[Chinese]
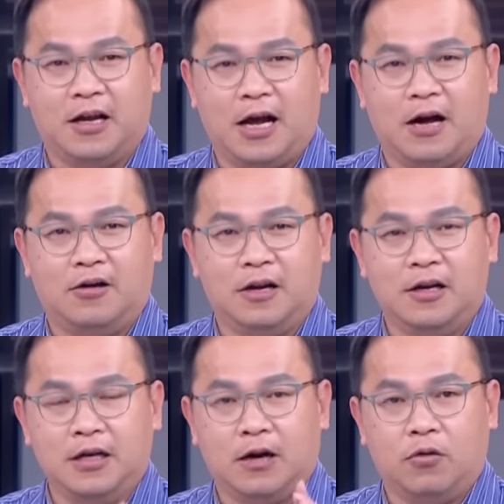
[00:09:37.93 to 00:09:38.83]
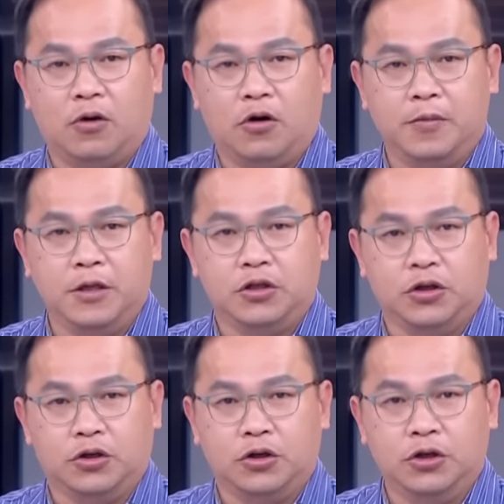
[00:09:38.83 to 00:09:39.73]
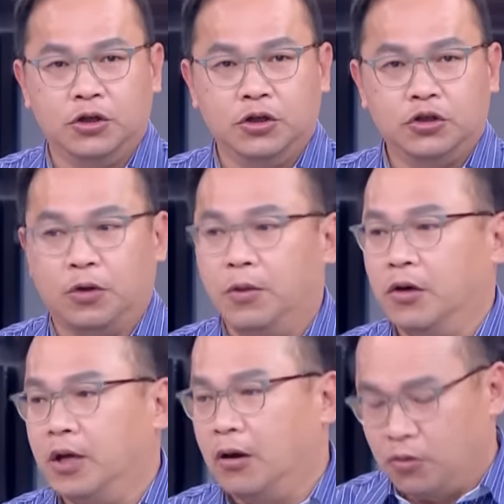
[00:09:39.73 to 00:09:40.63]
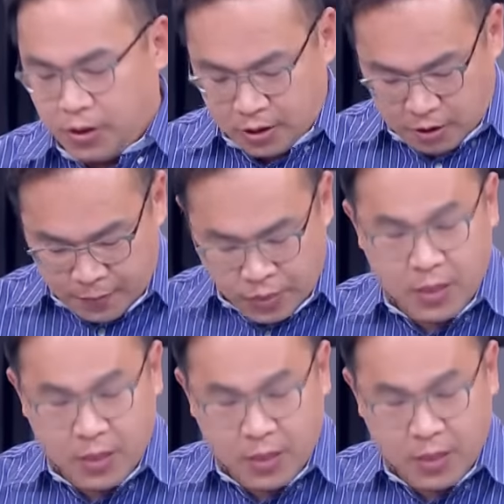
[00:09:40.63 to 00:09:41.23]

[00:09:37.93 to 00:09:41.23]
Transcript: 好，那我后面就就没有要问了啊。